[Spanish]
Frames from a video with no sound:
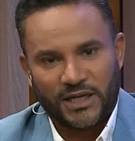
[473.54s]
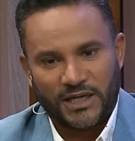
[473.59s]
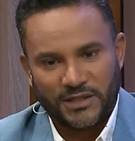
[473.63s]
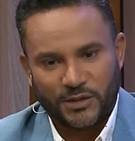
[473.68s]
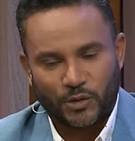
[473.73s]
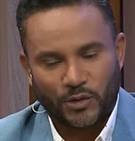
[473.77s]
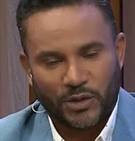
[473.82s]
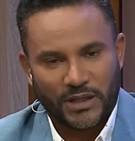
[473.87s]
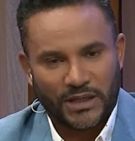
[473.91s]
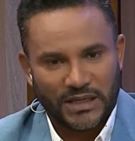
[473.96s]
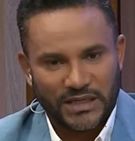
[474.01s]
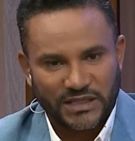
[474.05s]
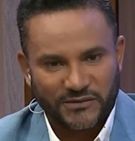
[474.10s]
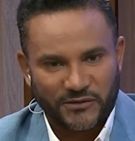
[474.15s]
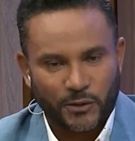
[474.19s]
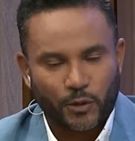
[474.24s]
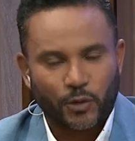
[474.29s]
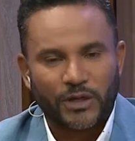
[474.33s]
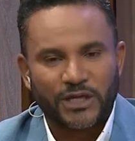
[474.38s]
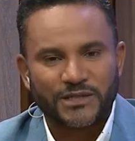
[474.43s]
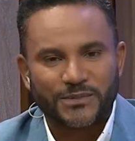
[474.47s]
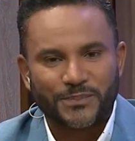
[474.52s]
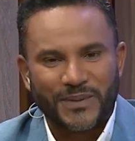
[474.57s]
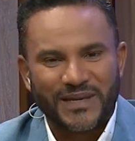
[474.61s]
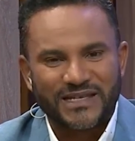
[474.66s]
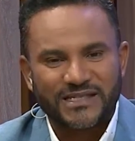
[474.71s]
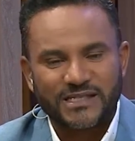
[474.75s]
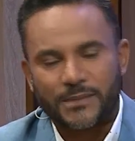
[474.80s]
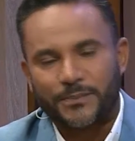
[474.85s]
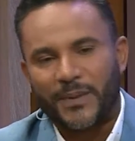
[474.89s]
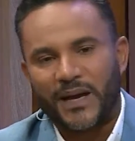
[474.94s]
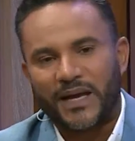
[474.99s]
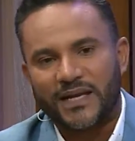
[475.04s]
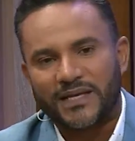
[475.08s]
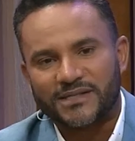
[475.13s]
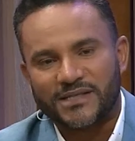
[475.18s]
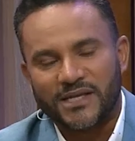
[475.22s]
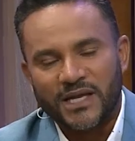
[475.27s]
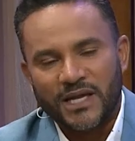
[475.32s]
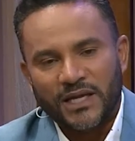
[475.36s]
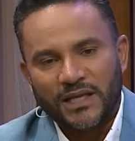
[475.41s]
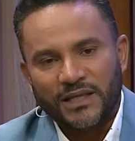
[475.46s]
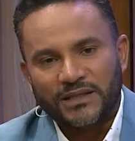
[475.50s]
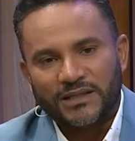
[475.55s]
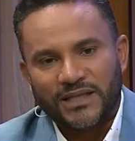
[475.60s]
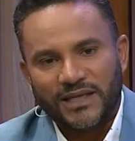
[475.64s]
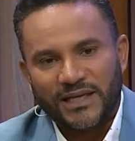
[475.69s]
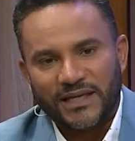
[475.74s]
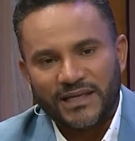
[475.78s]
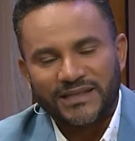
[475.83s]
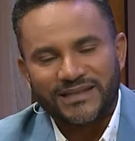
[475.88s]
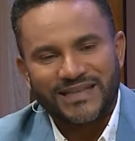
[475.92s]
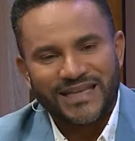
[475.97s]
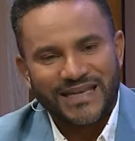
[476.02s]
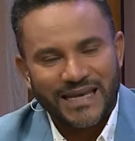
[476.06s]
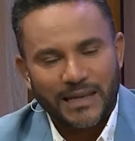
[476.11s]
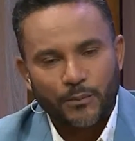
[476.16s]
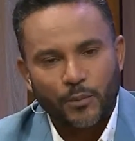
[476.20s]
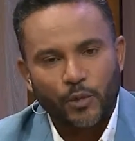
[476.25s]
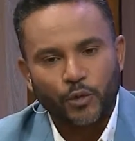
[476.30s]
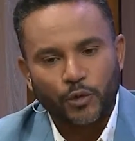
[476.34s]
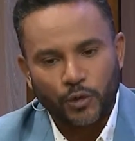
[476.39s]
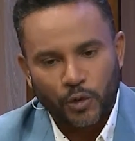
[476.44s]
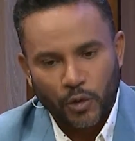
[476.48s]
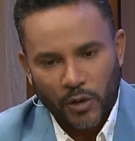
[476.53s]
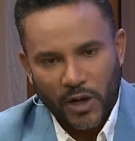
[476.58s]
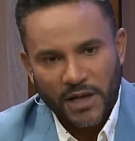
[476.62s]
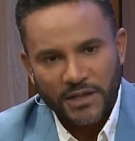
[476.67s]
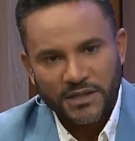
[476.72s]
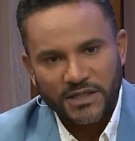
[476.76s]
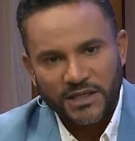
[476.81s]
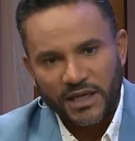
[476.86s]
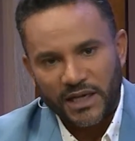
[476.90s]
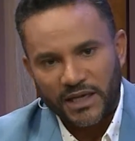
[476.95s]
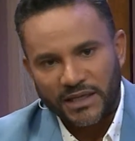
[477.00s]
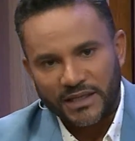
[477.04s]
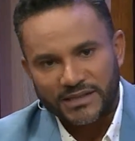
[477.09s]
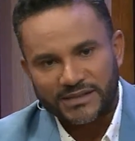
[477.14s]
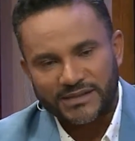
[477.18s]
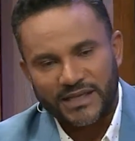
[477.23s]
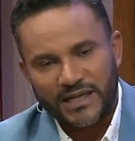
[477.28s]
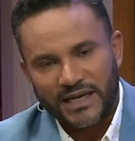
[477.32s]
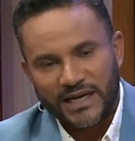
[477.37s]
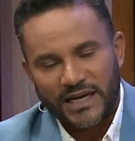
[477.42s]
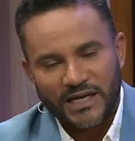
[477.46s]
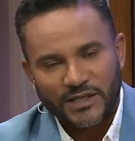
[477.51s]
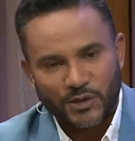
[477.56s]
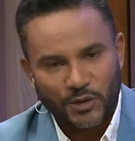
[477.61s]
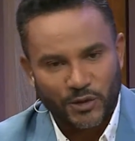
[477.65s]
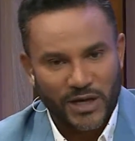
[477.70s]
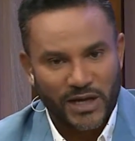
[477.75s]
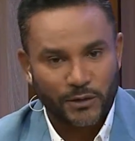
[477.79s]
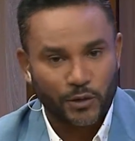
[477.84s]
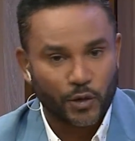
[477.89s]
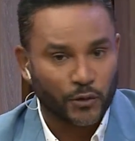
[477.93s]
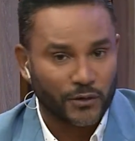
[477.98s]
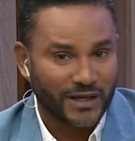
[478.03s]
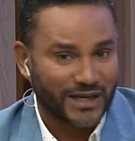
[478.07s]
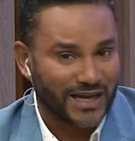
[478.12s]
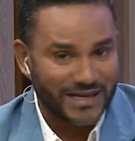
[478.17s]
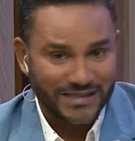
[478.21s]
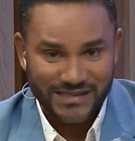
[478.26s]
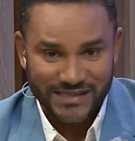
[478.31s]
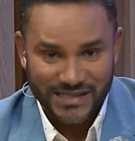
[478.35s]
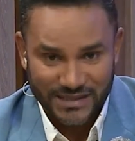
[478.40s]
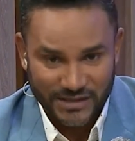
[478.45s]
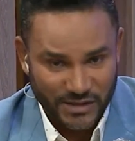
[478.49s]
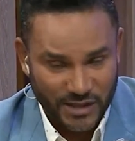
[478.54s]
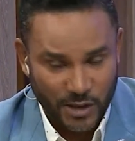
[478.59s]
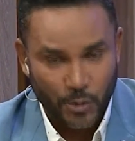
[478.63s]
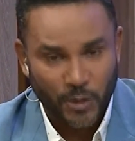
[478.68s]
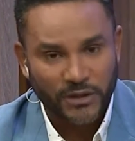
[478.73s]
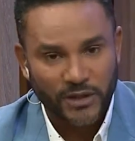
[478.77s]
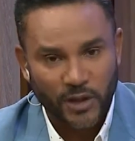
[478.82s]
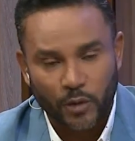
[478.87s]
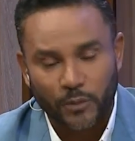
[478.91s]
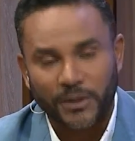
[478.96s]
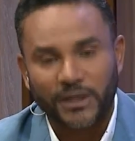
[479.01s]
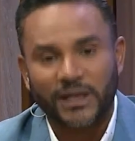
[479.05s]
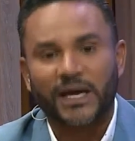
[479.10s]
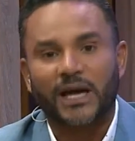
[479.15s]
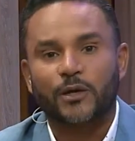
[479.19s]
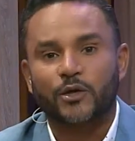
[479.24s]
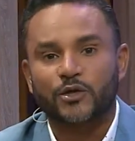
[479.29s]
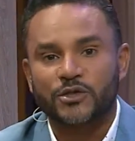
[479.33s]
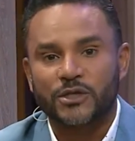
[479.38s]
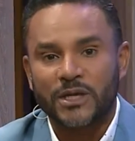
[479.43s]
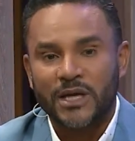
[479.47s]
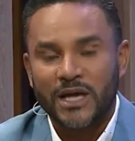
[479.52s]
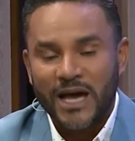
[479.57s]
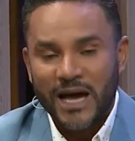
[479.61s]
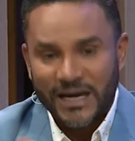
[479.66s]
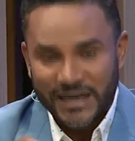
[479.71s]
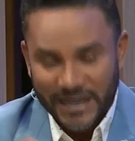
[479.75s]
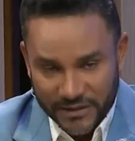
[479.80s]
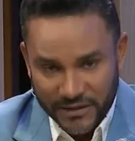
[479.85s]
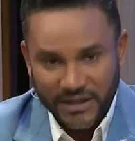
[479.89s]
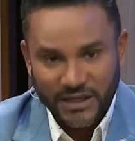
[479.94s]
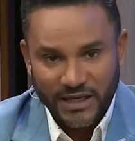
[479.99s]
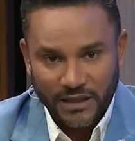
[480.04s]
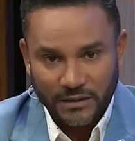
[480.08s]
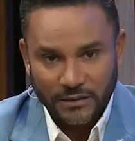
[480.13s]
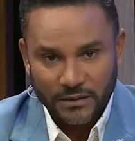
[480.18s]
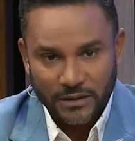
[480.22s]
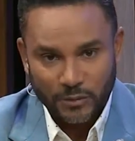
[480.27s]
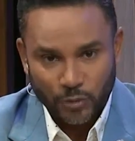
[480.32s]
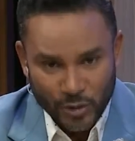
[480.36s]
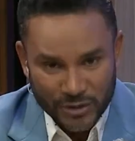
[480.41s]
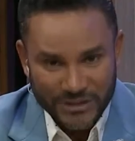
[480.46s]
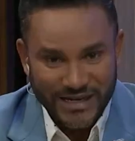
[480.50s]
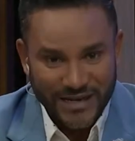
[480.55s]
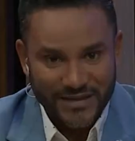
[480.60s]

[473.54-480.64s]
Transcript: es una de las figuras principales de Telemundo allí en en esta ciudad donde casi 50 dominicanos radican nuestra